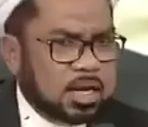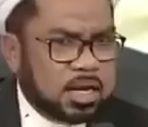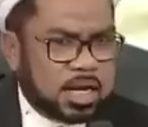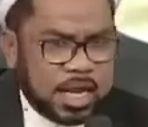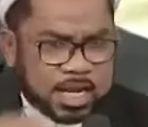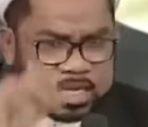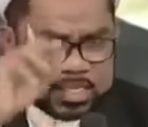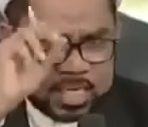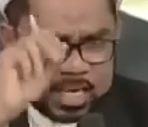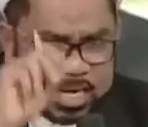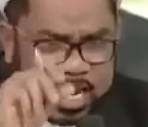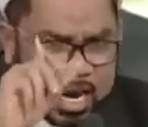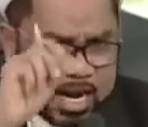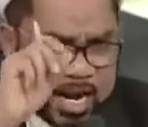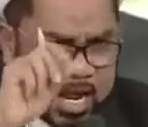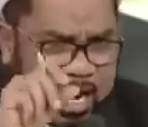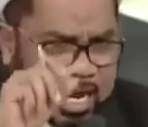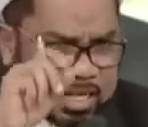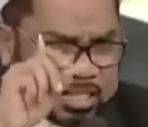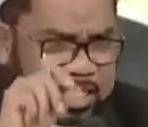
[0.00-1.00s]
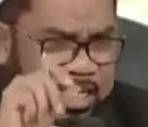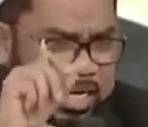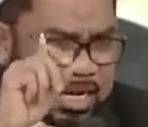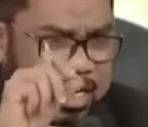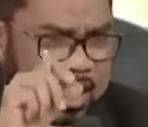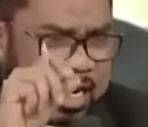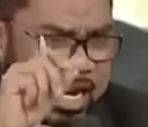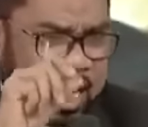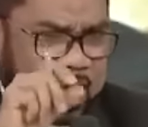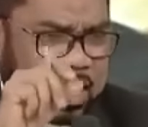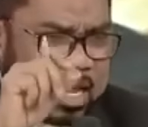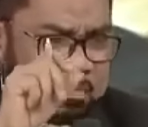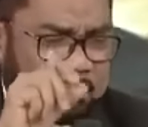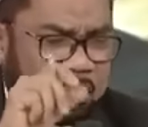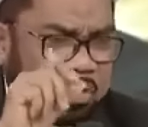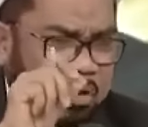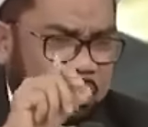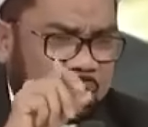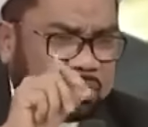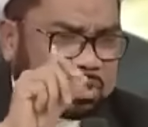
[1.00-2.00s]
Diksi dan narasi inilah yang
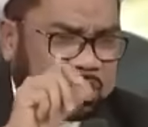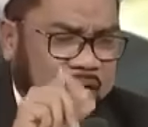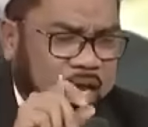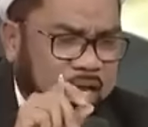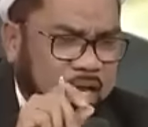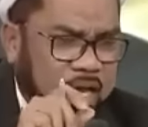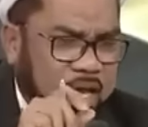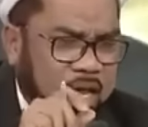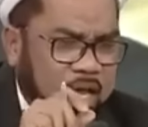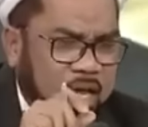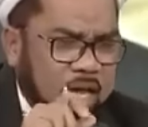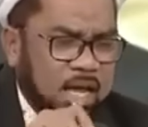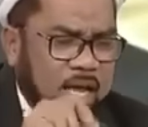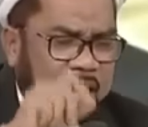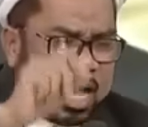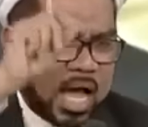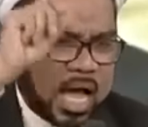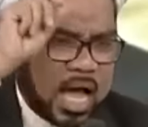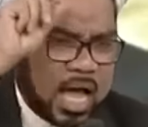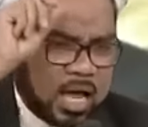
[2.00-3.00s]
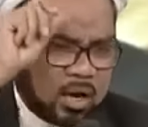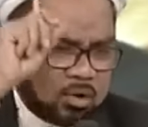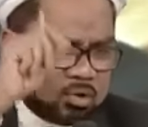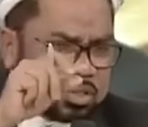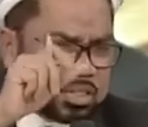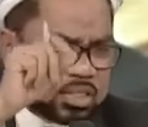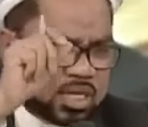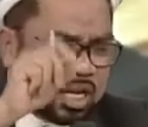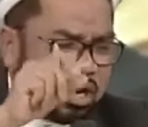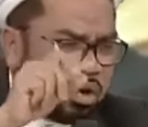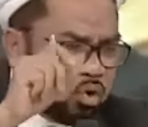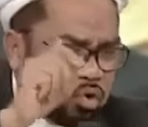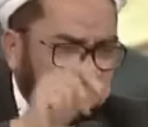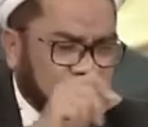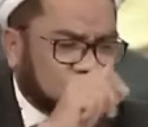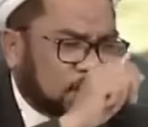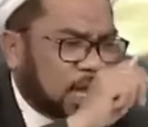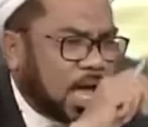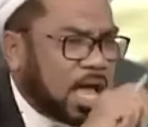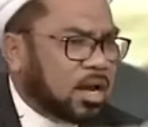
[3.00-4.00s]
menurut saya harus
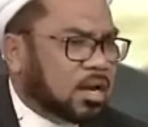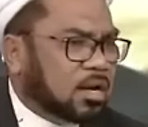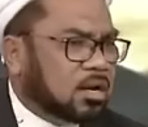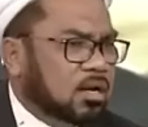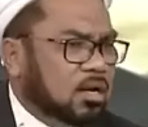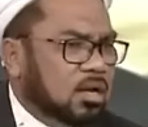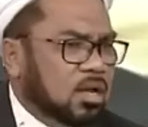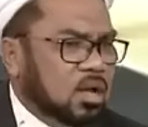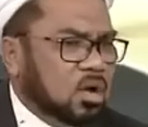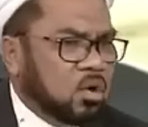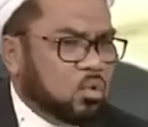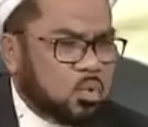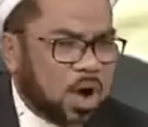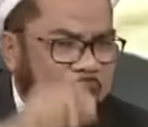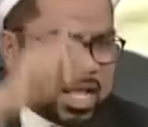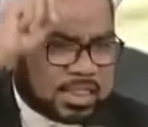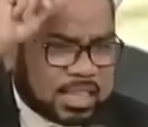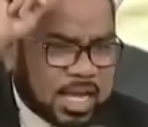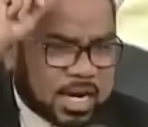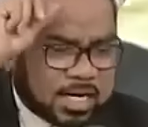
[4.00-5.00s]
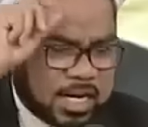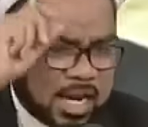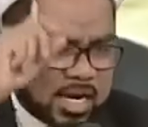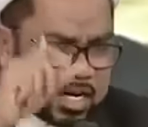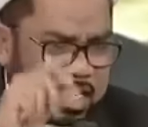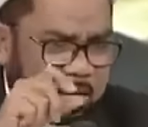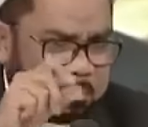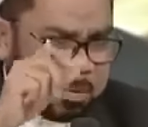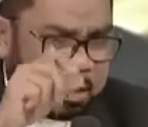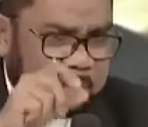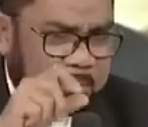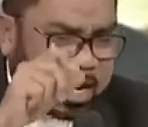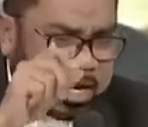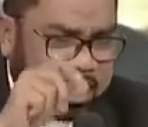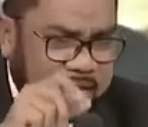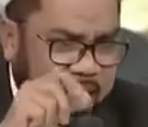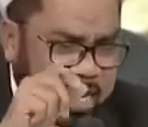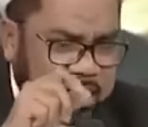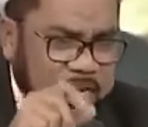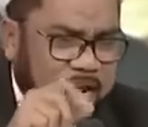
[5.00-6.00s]
diluruskan. Watak dan
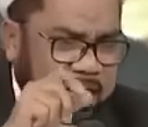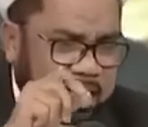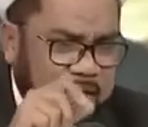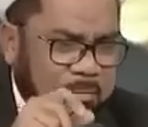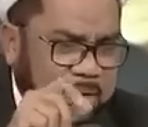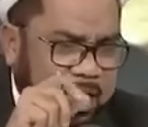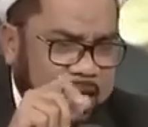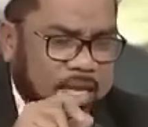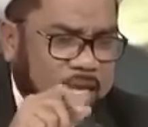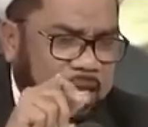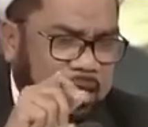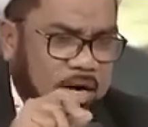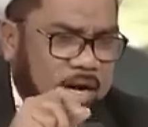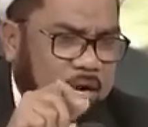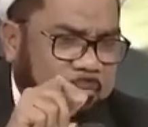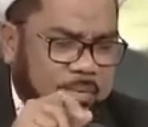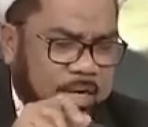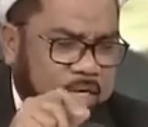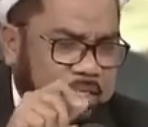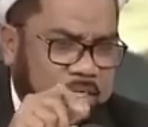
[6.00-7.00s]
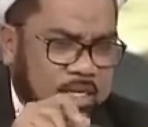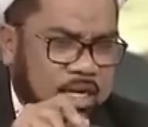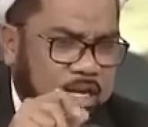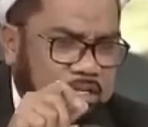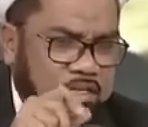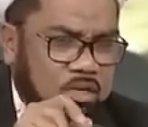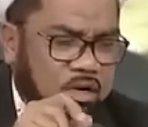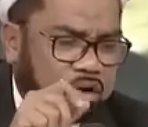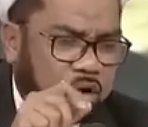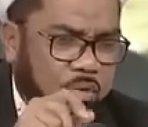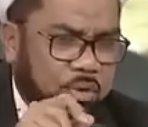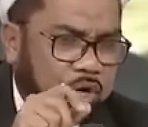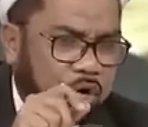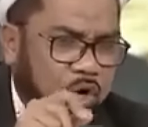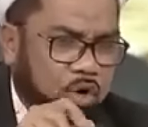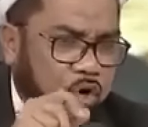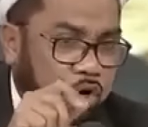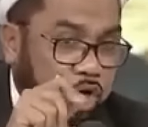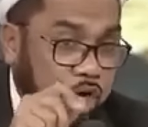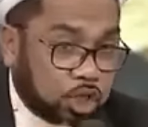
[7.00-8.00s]
kepribadian yang dimiliki oleh Presiden Joko
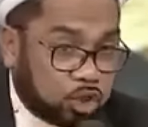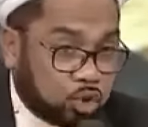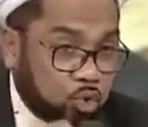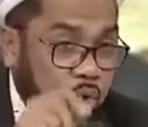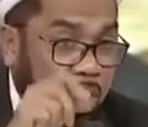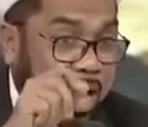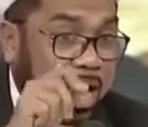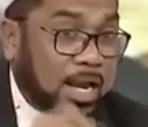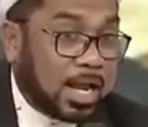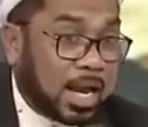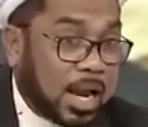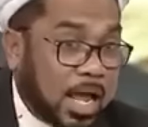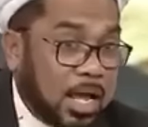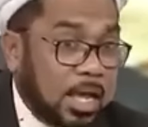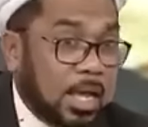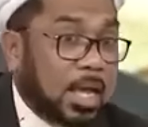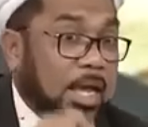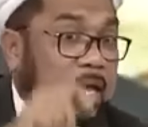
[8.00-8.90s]
Widodo itu adalah